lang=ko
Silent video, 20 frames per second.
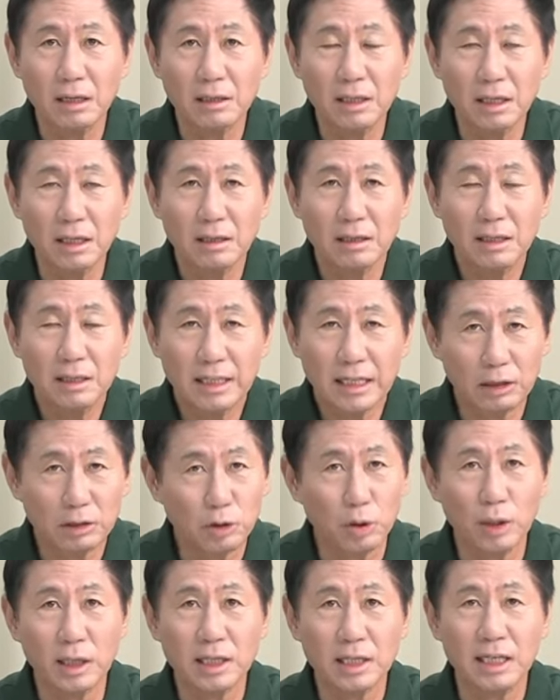그냥
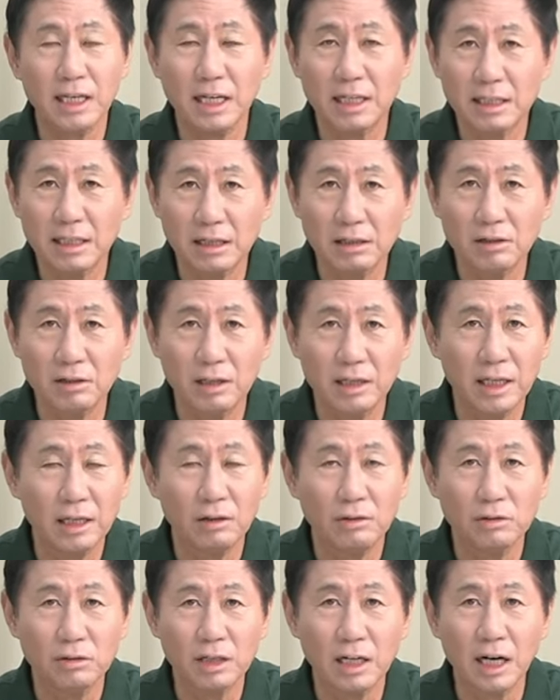약천학해야 되는
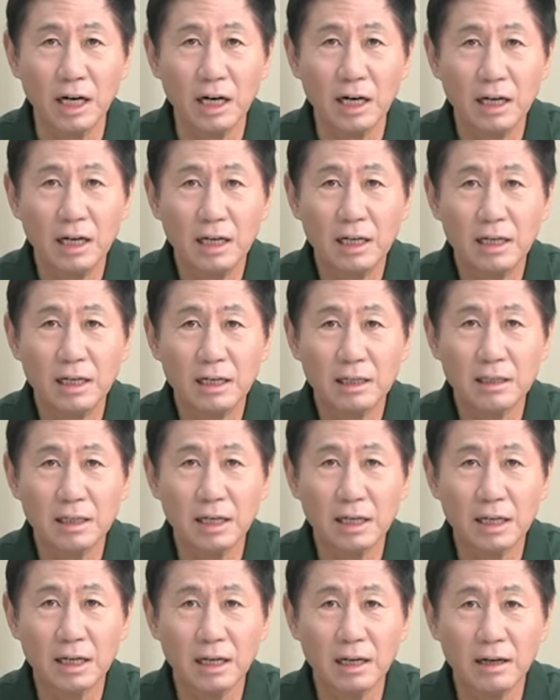거예요, 우리가?
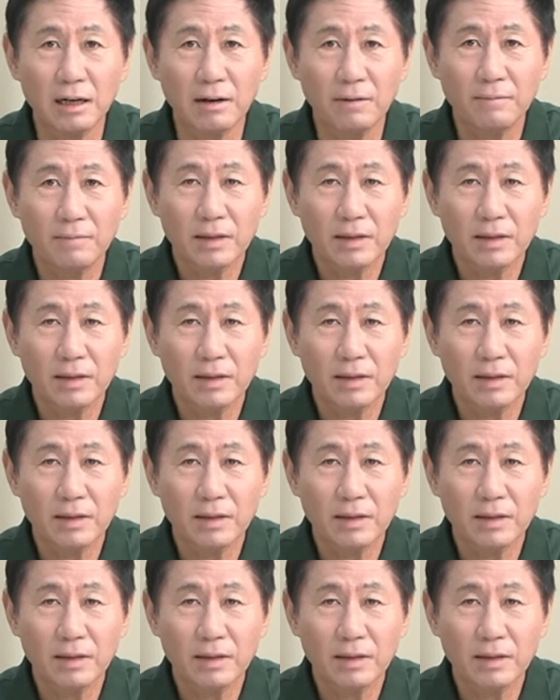네.